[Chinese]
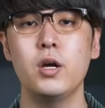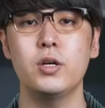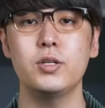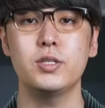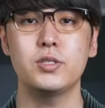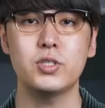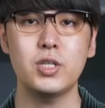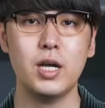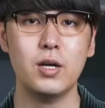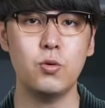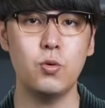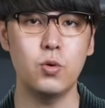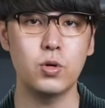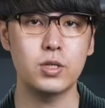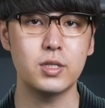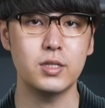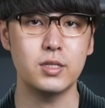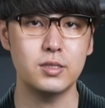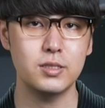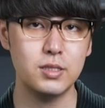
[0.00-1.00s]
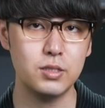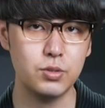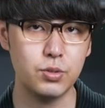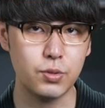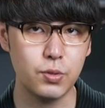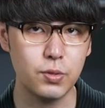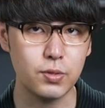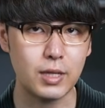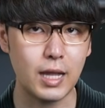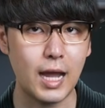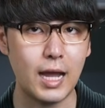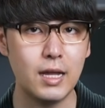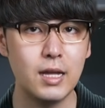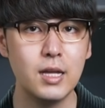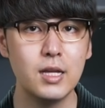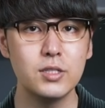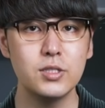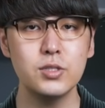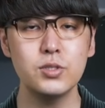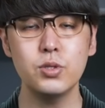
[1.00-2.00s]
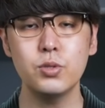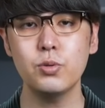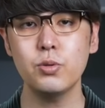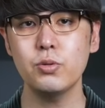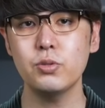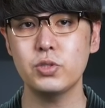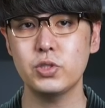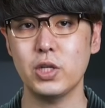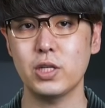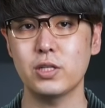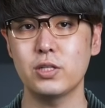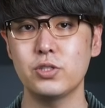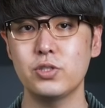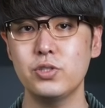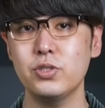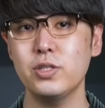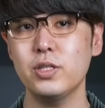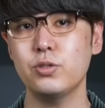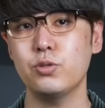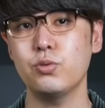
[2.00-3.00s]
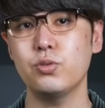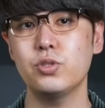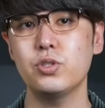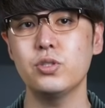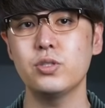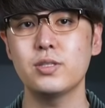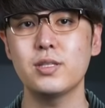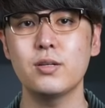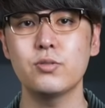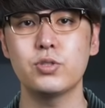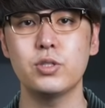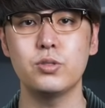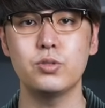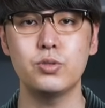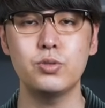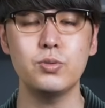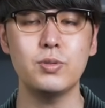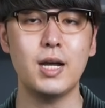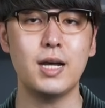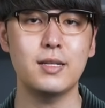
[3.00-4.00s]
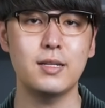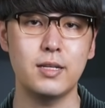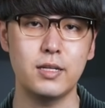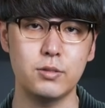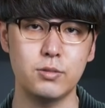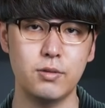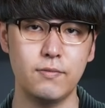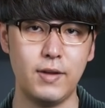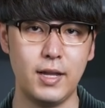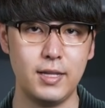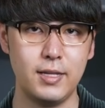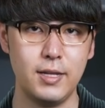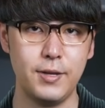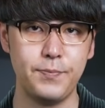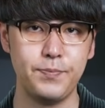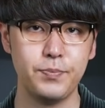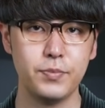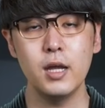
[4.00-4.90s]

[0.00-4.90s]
而且战火可能继续扩大，甚至对于整个世界局势造成巨大的连锁反应。